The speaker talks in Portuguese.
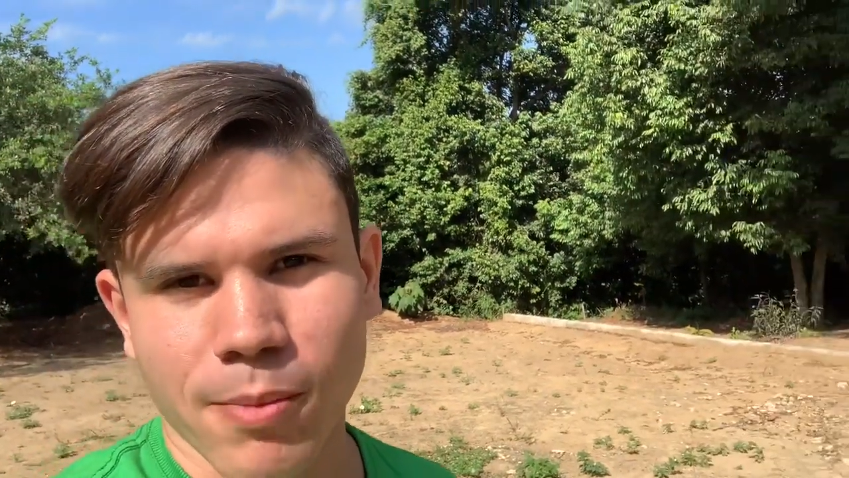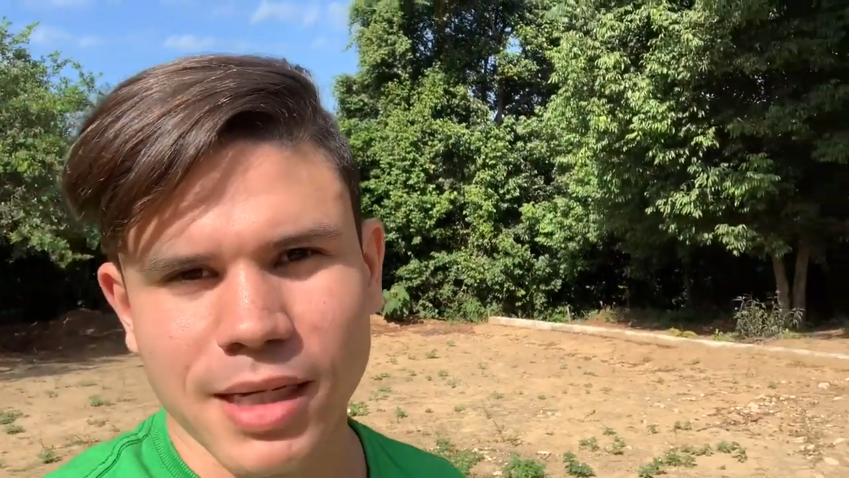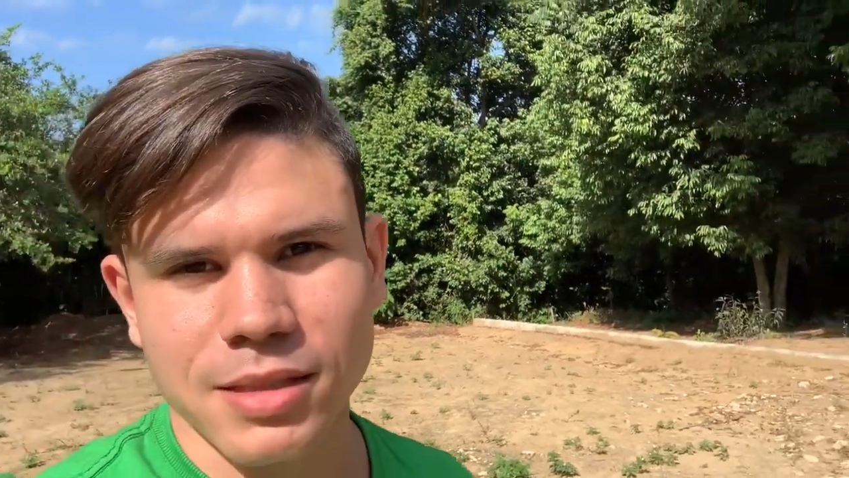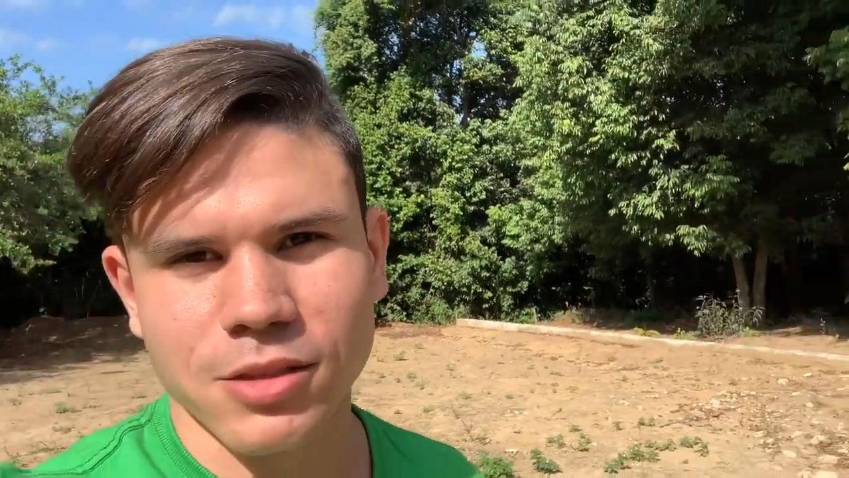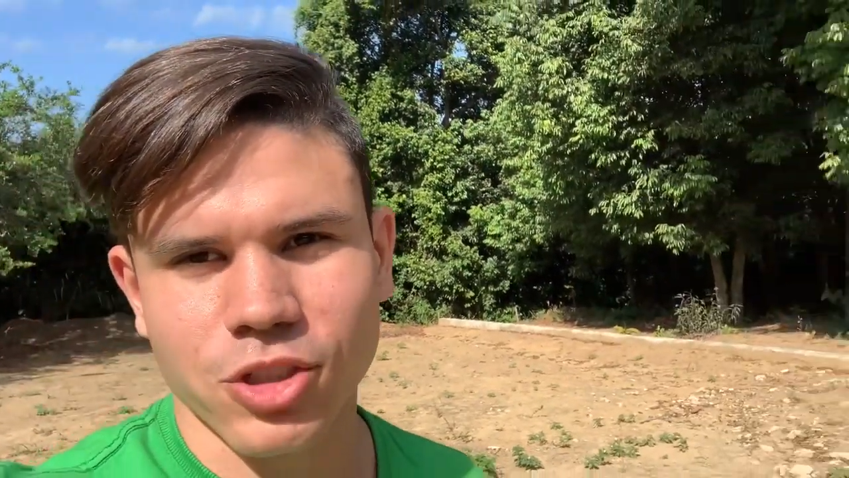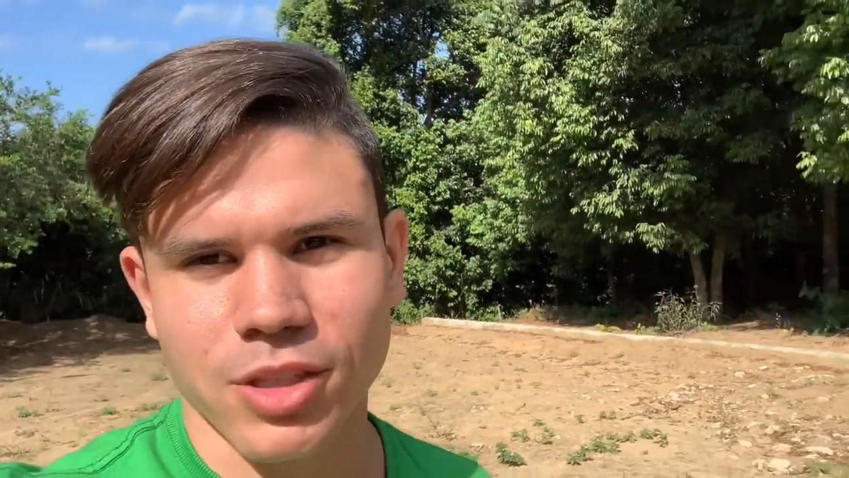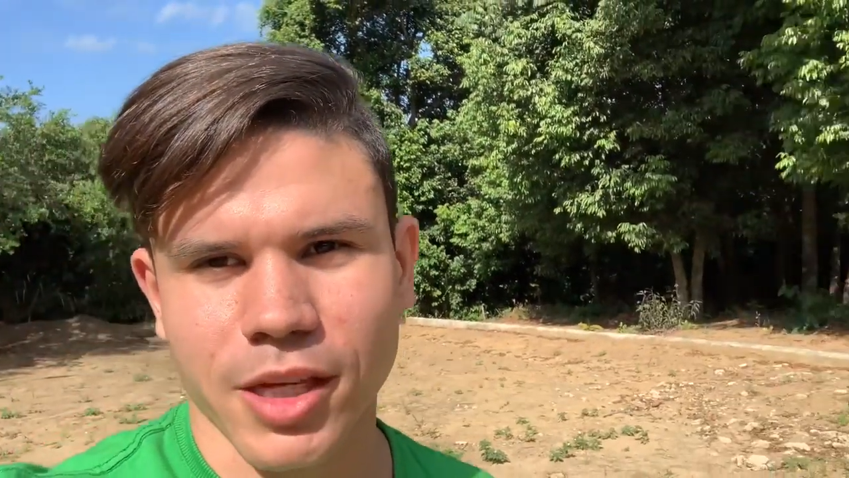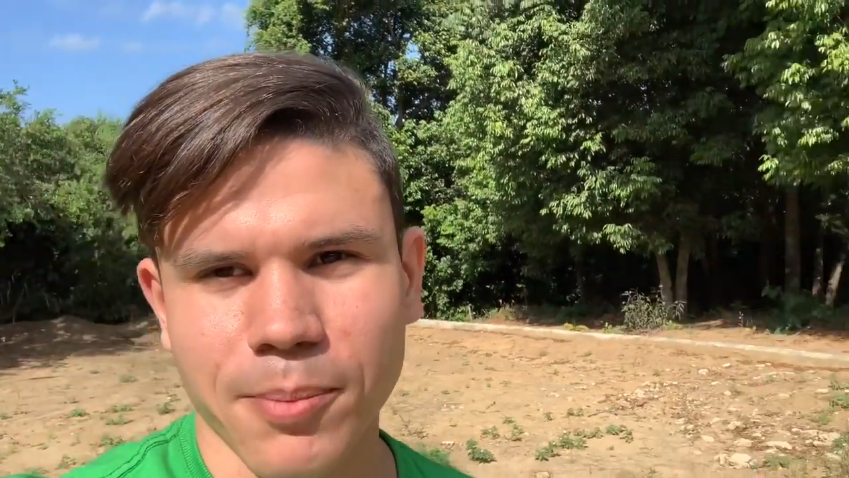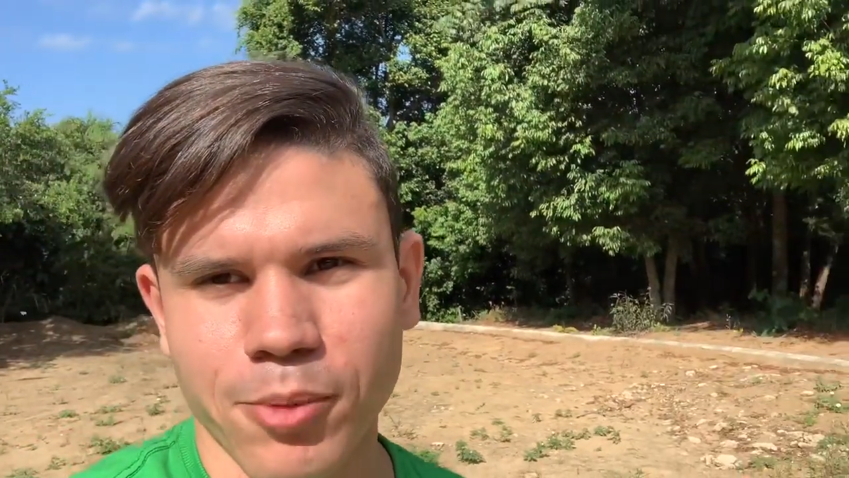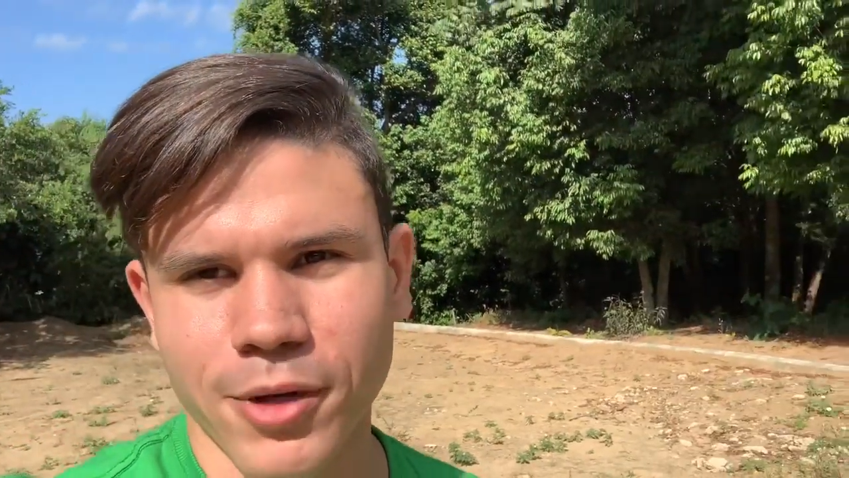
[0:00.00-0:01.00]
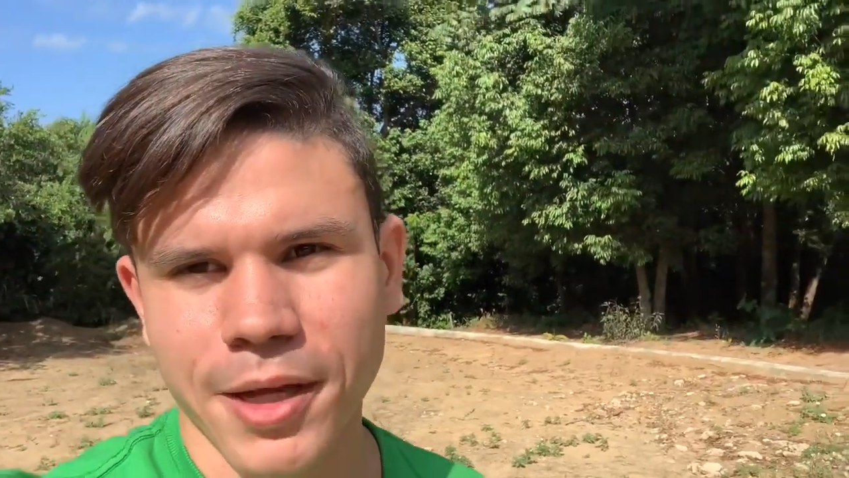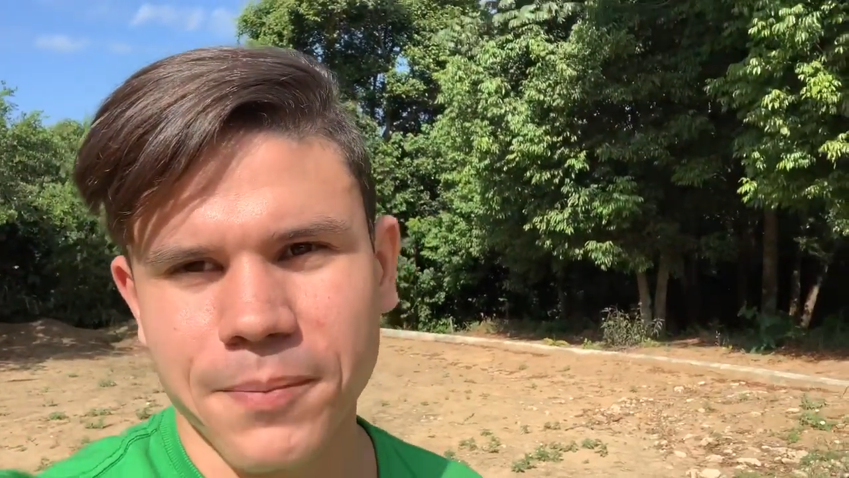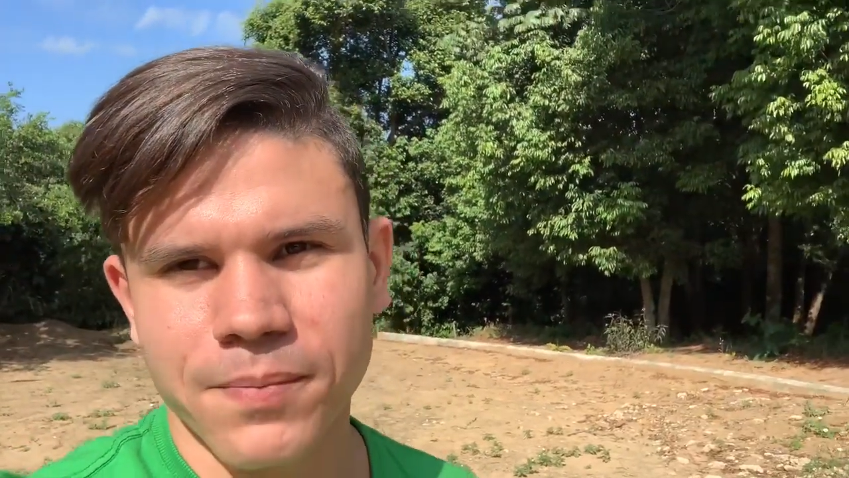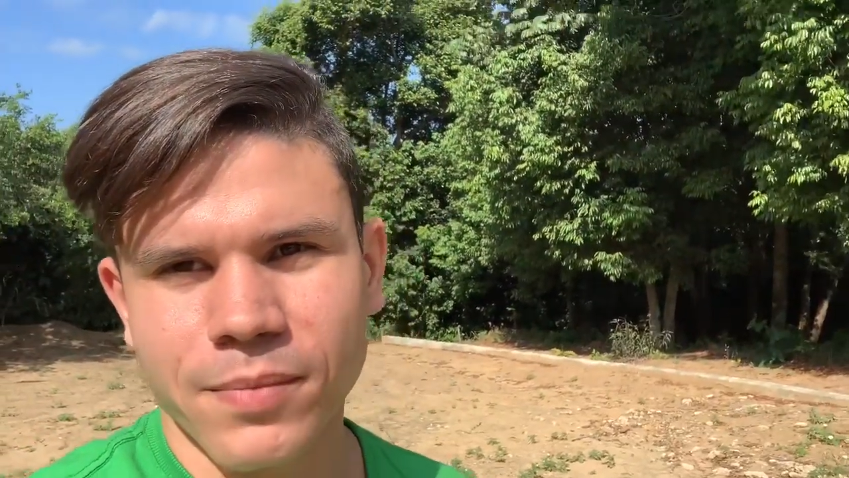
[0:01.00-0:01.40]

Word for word: bastante tempo, né?